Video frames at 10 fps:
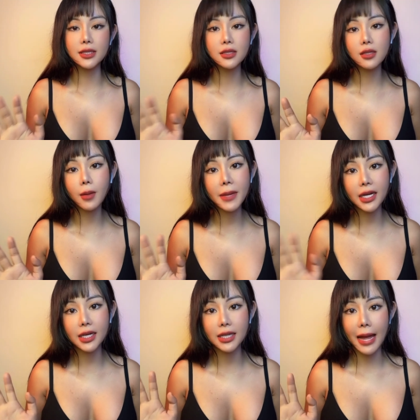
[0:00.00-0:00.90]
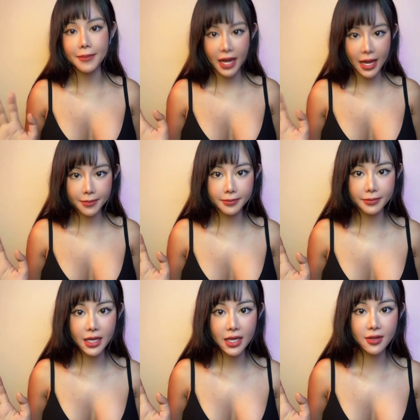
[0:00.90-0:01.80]
chưa có biết làm đẹp
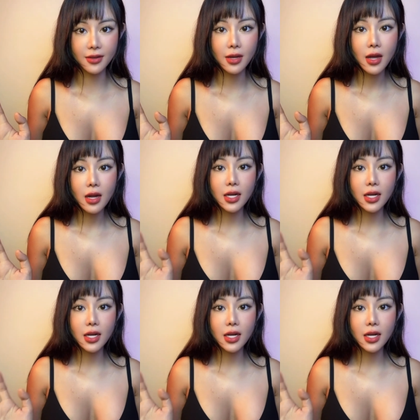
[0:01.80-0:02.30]
gì